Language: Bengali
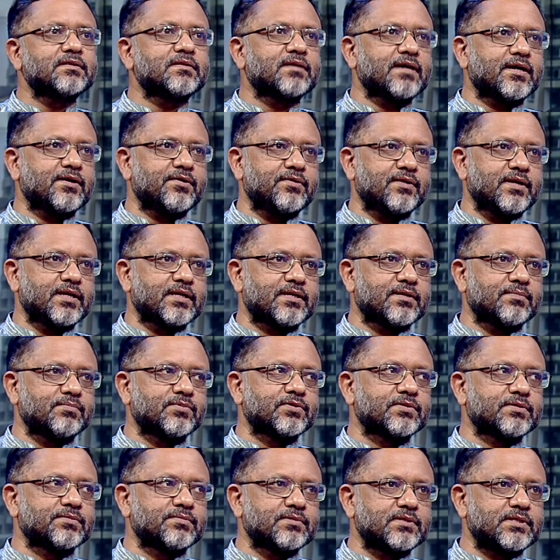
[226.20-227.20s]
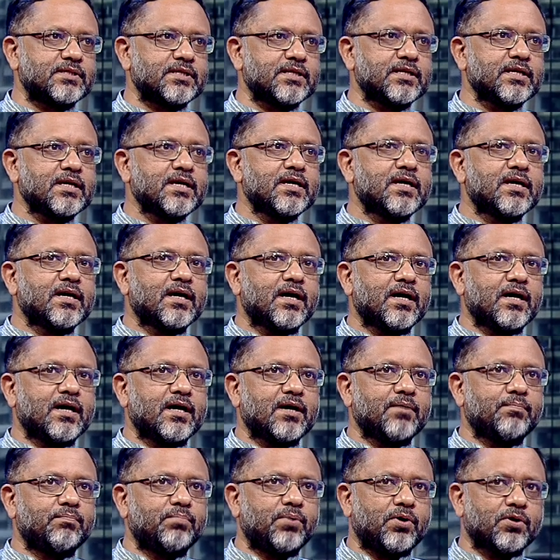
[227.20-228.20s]
কিন্তু এখন একটা মোটামুটি
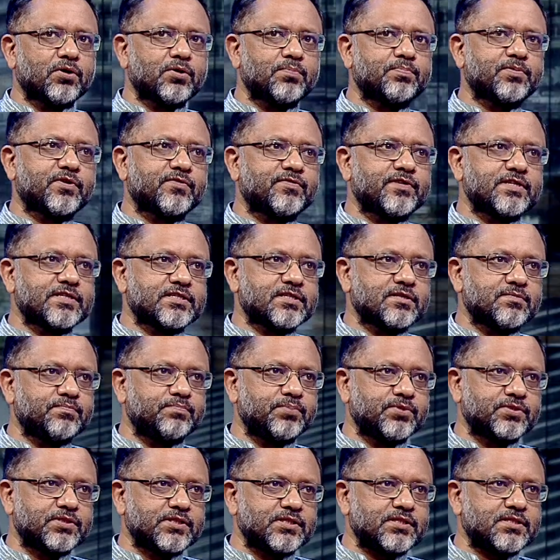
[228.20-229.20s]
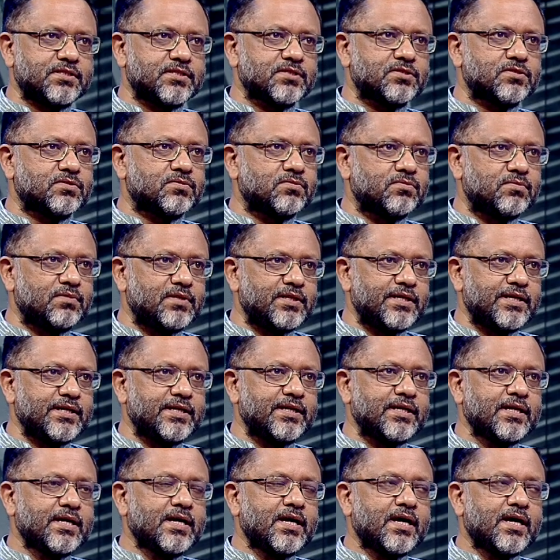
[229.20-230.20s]
বড় প্রফেশন পঁচিশটা স্কুলের